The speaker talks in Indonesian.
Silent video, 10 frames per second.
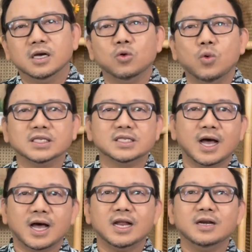
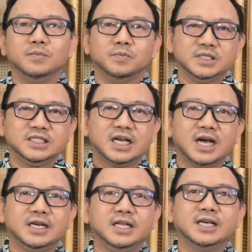Kekuasaan
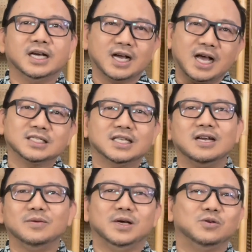menjadi
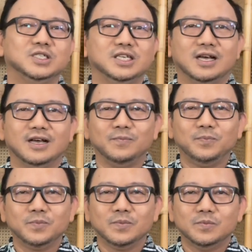kekasan manusia,
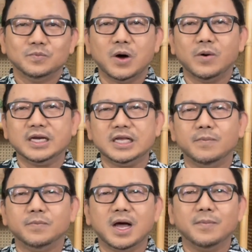bahwa
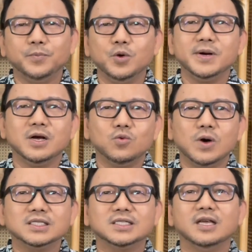dia mampu
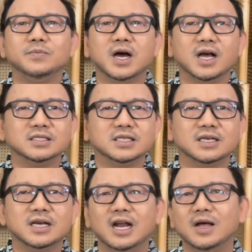menguasai bahkan
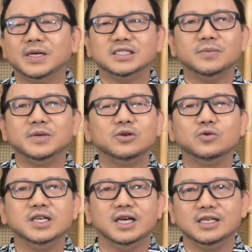segala macam di
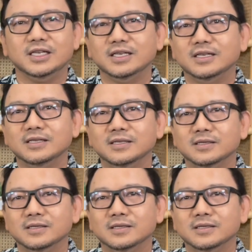dunia ini.